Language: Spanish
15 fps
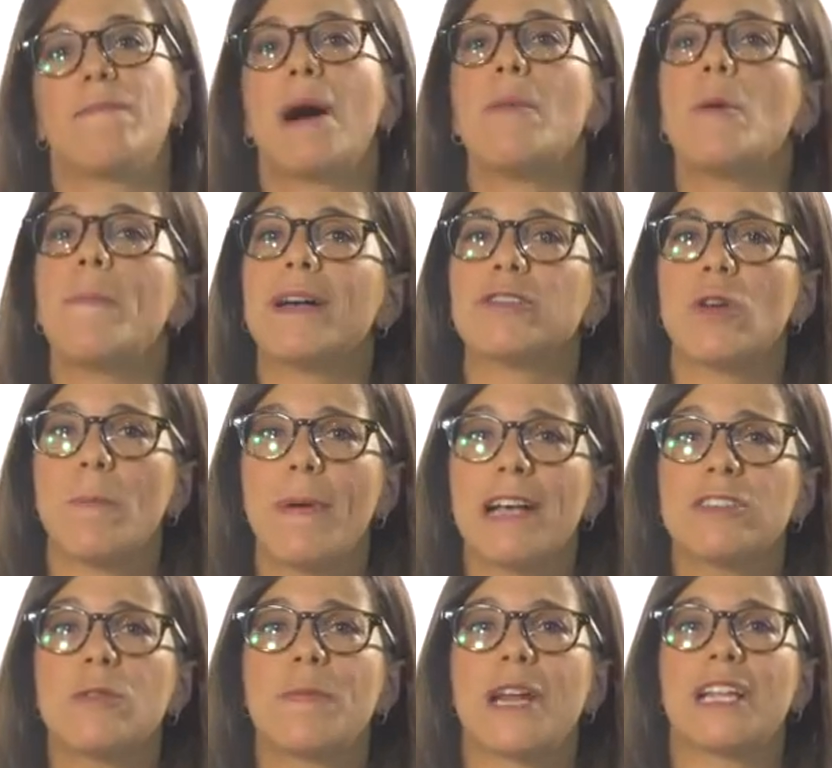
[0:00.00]
vamos paso a
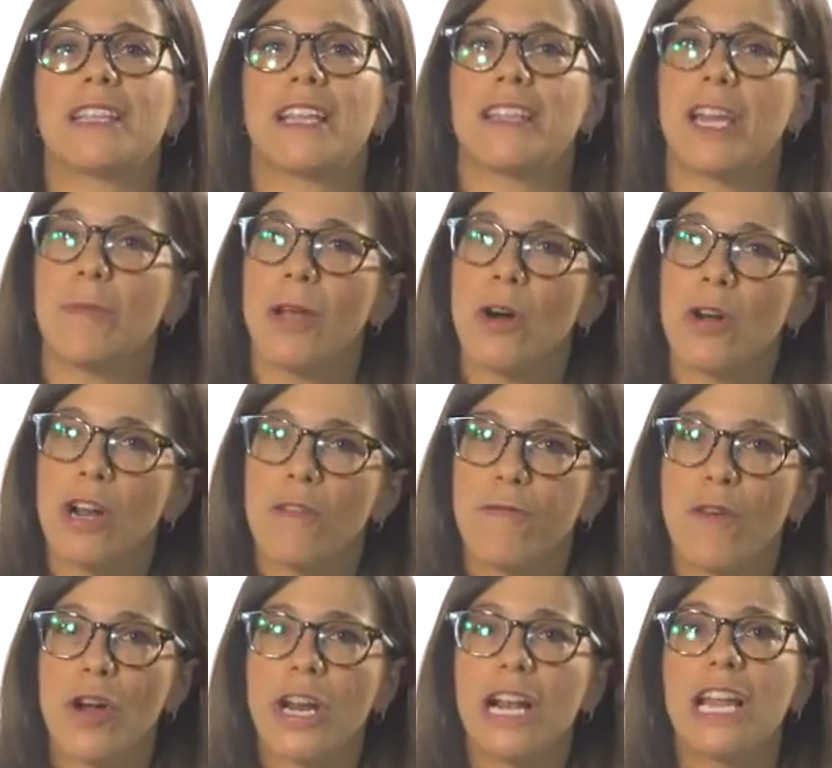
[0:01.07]
paso para entender mejor el
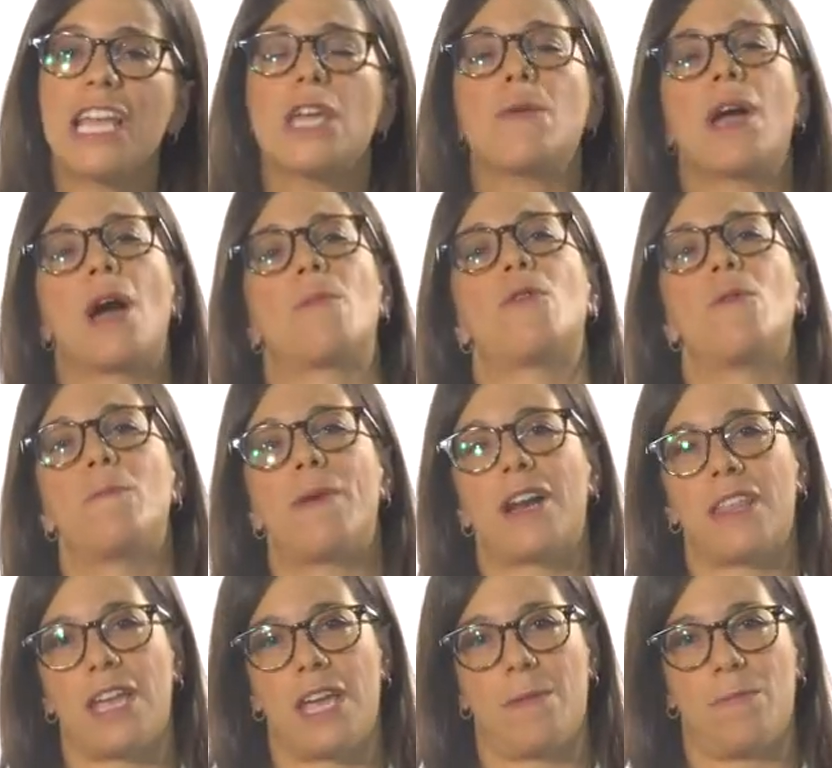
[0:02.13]
funnel y veamos un
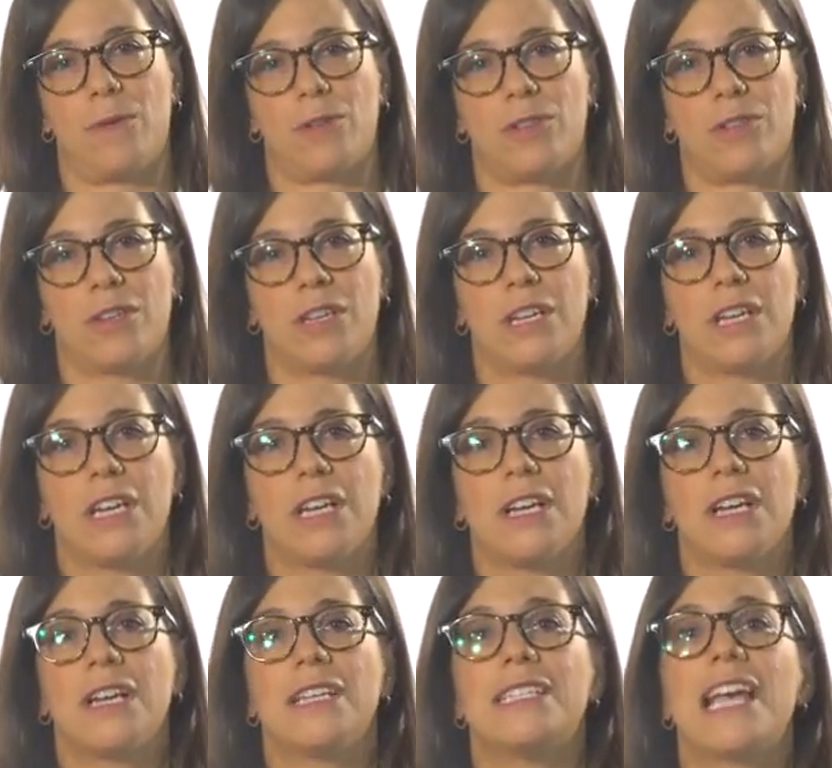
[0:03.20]
par de ejemplos.
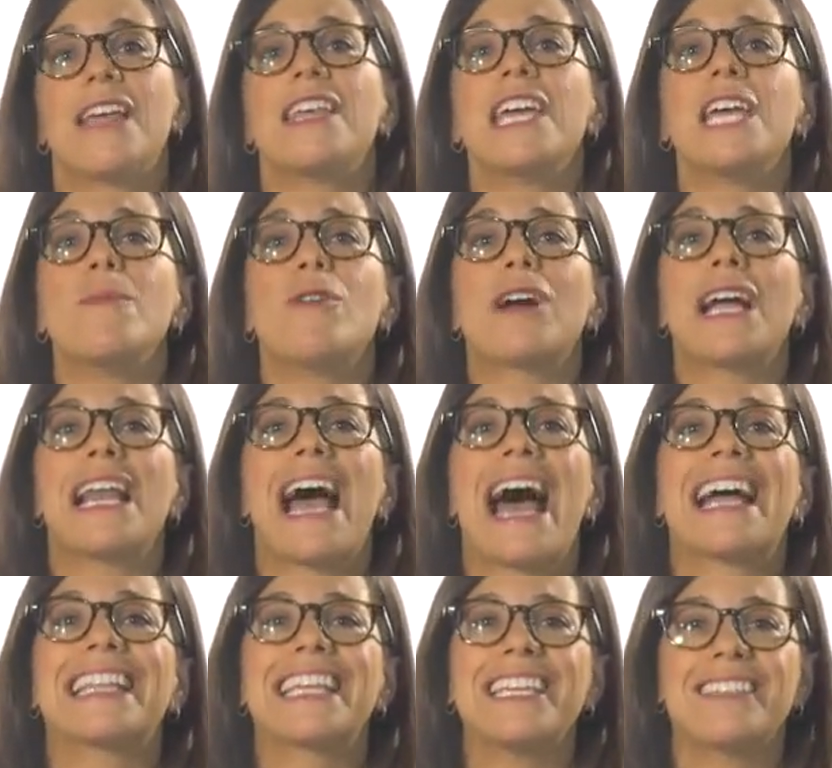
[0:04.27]
Ya dijimos que la
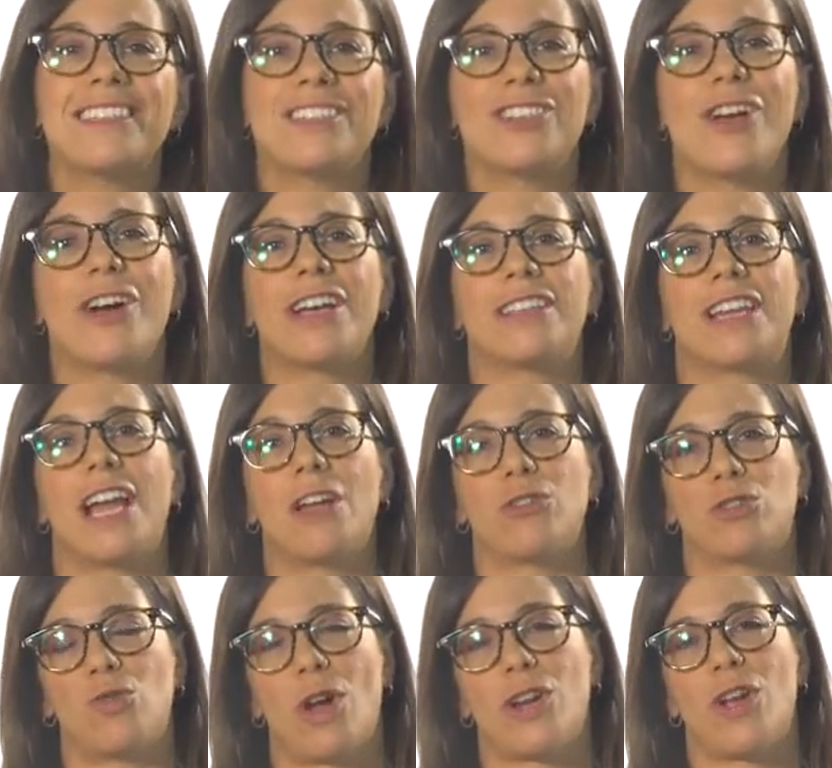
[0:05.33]
adquisición es traer
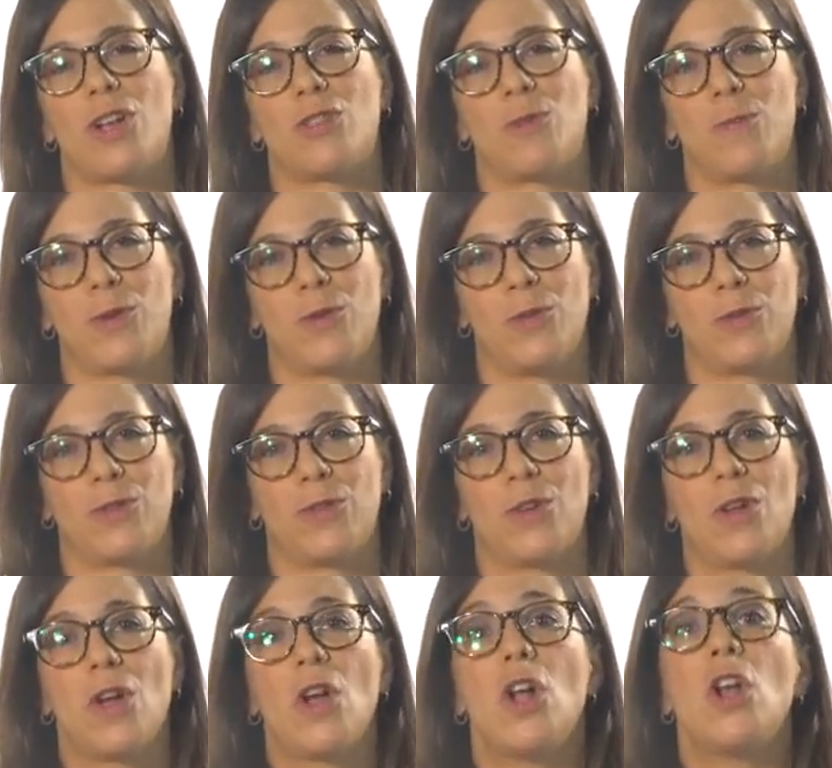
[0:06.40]
usuarios a tu producto.
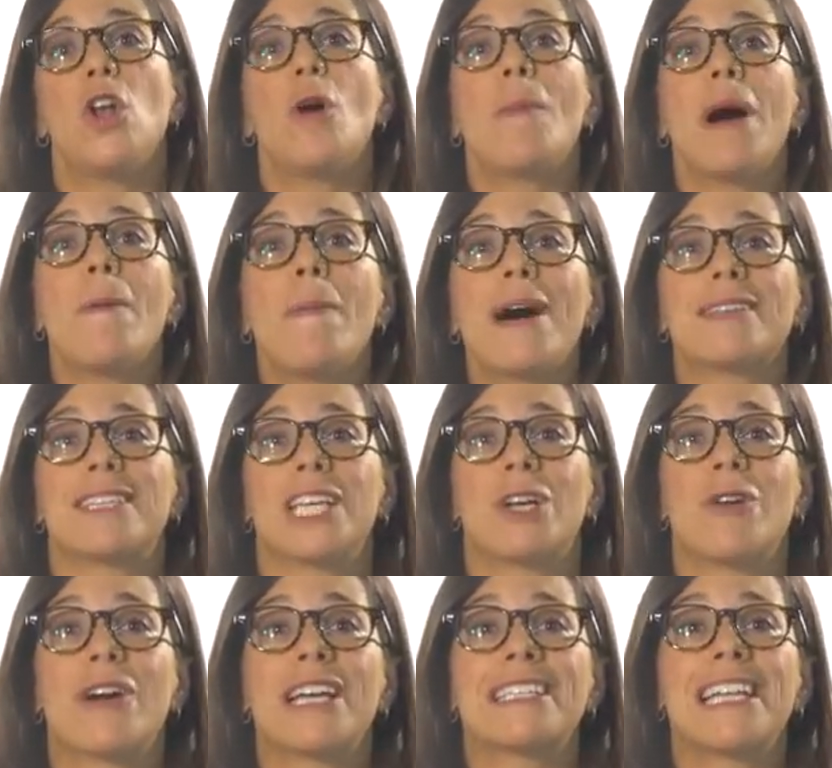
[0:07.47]
Lo más
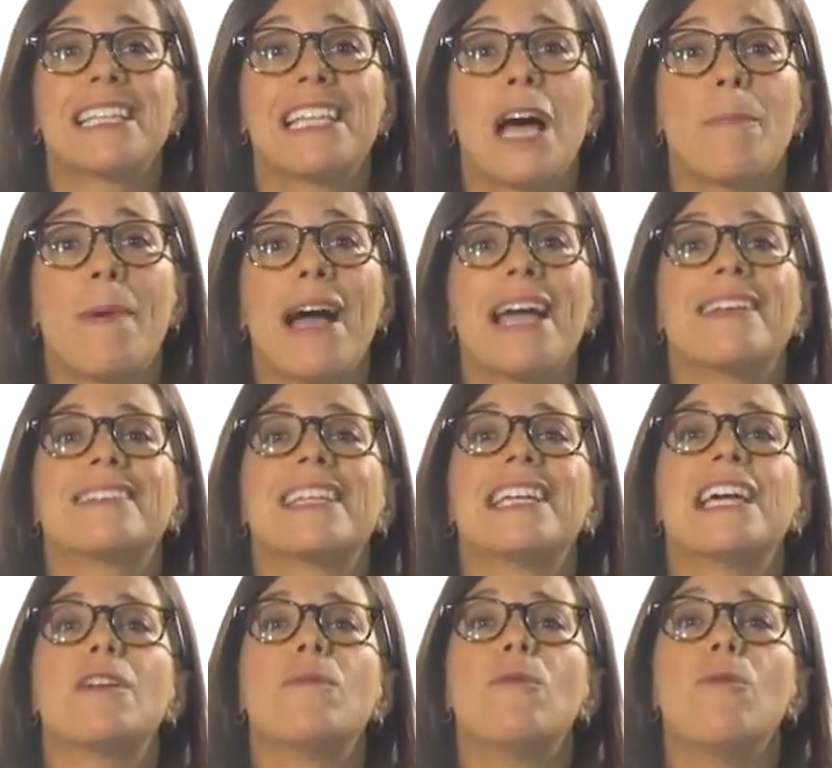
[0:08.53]
básico en esta etapa es
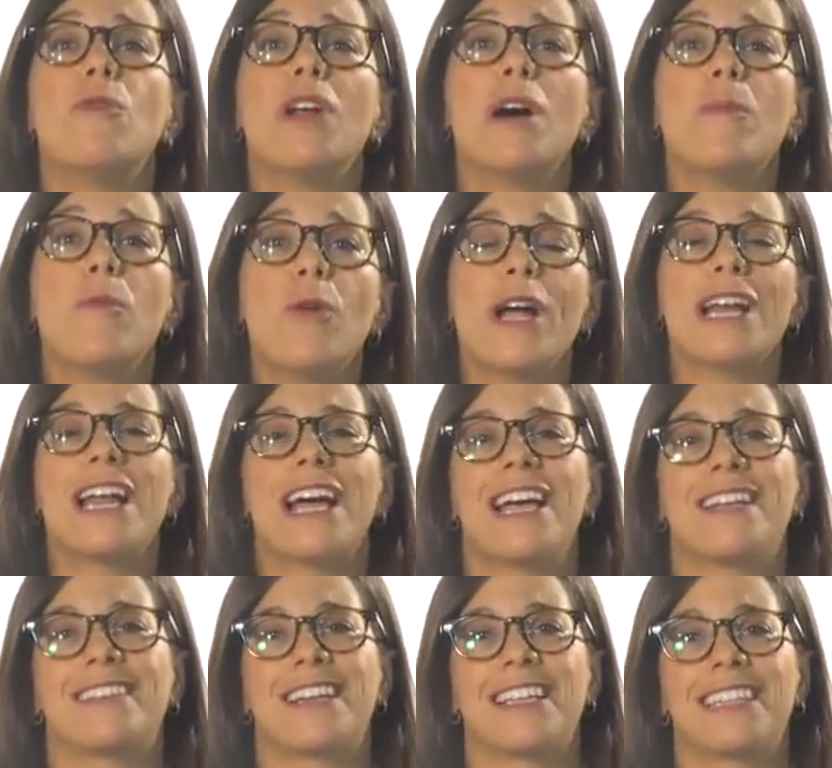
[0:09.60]
tener una buena
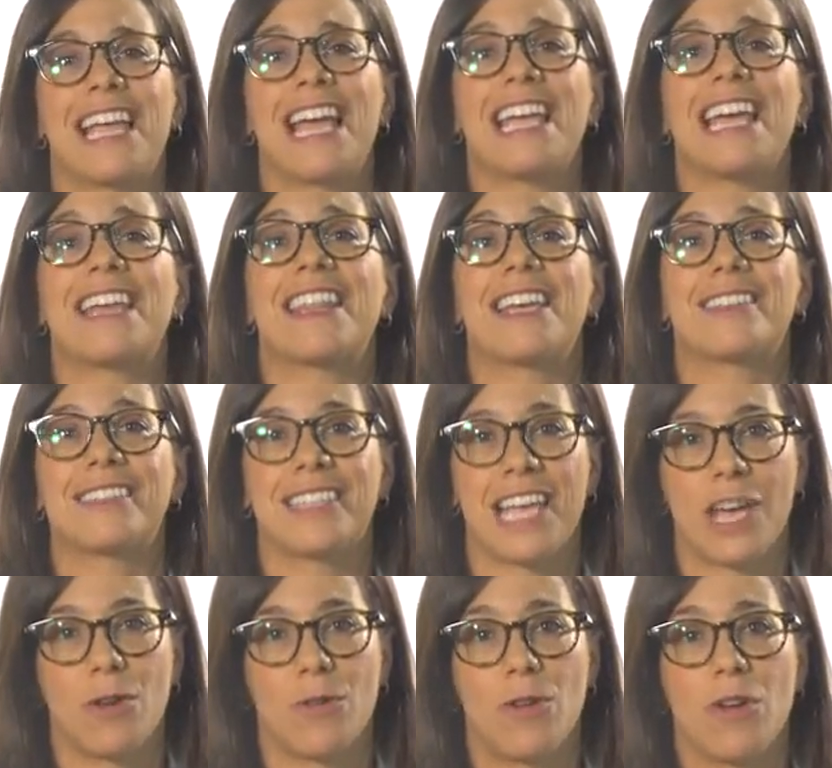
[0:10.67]
estrategia de
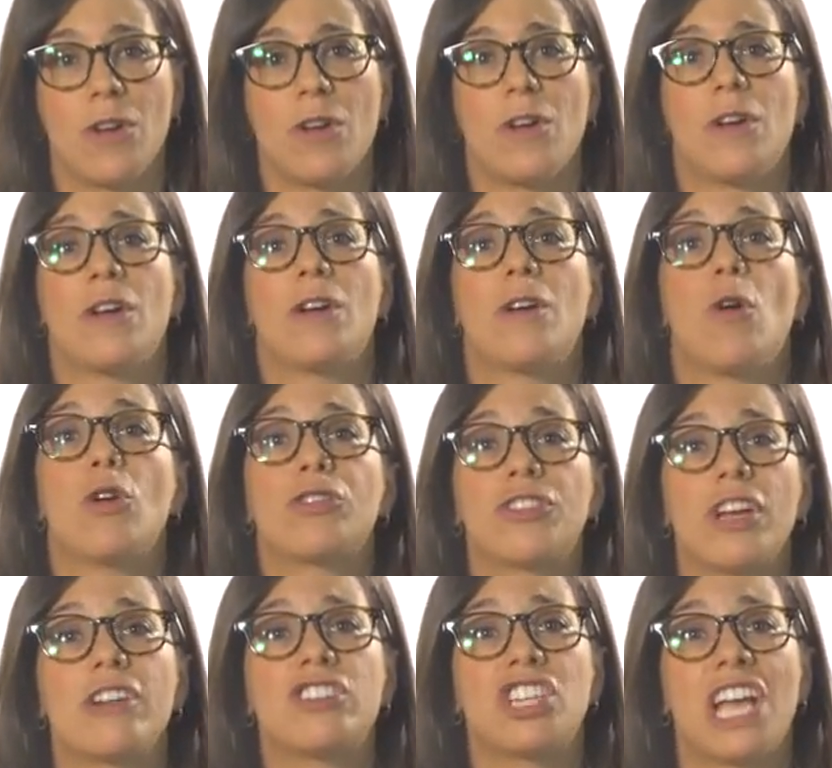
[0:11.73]
SEO o
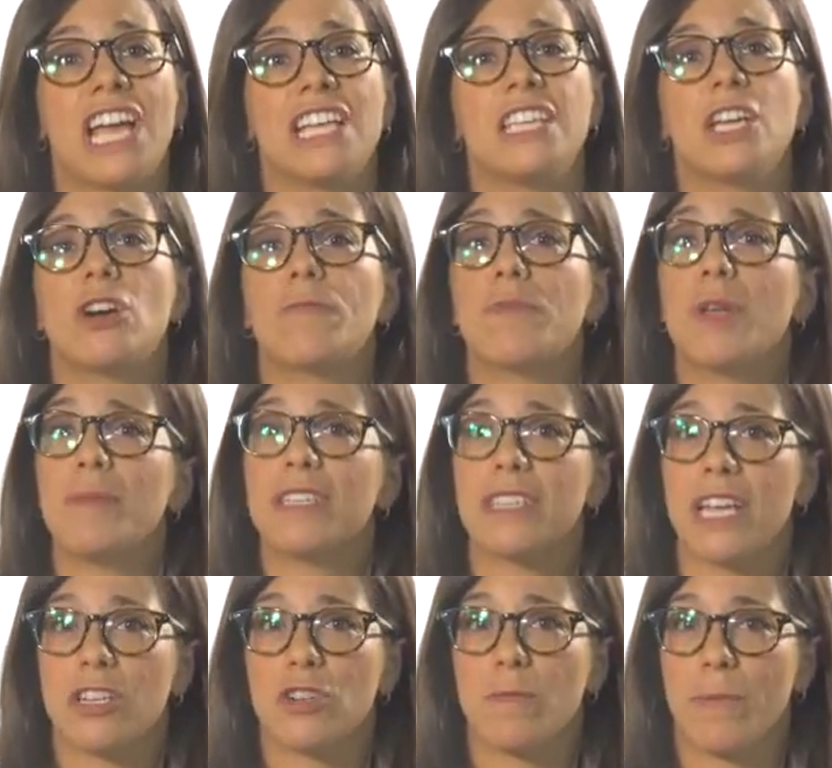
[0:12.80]
Search Engine
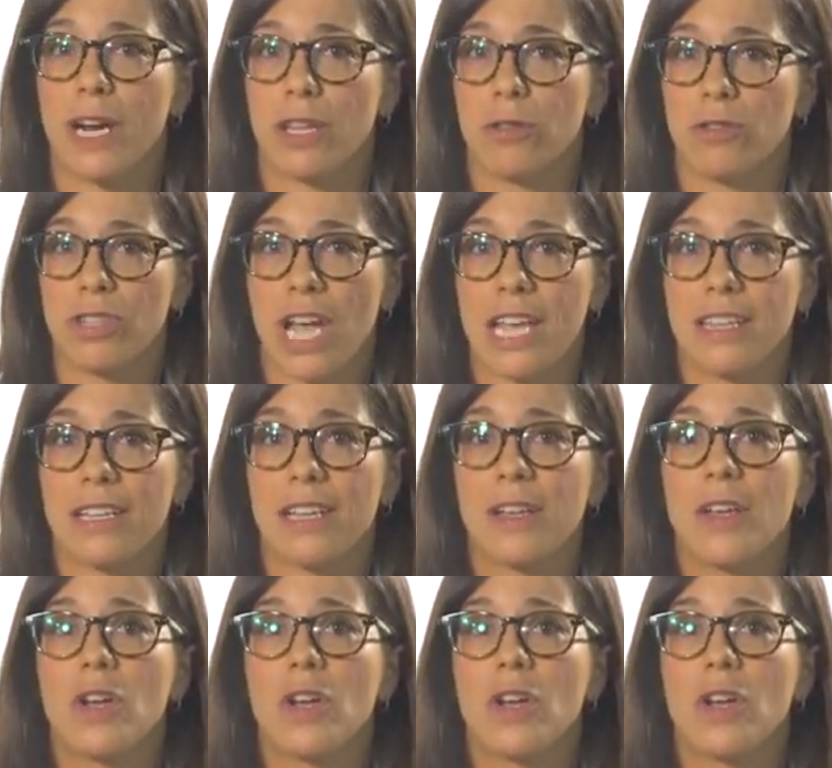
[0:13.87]
Optimization para tu site,